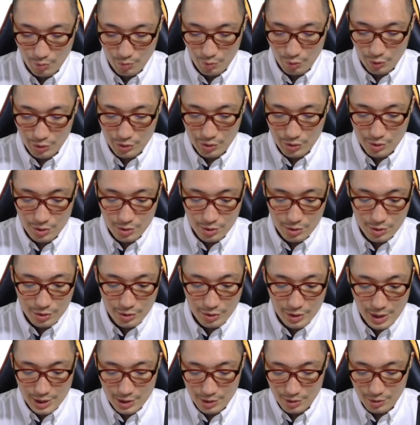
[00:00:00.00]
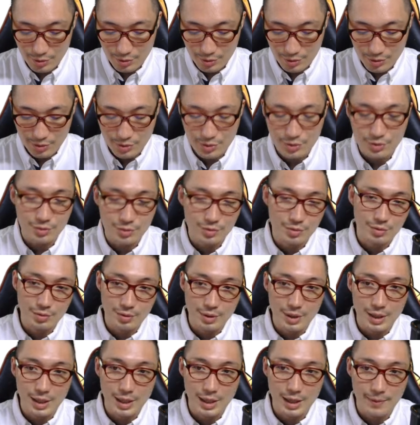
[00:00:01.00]
ボスクエストっつうの
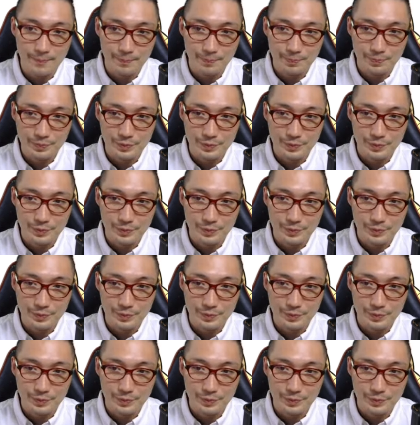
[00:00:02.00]
は、